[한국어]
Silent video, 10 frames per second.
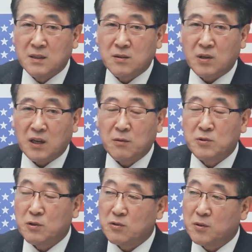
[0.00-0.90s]

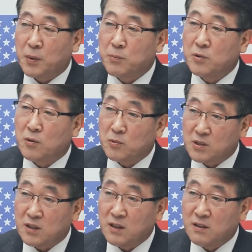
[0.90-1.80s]
가계부채 우리가 100%
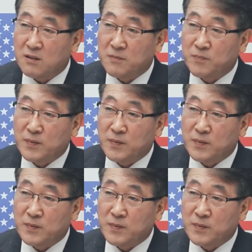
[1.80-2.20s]
넘었잖아요.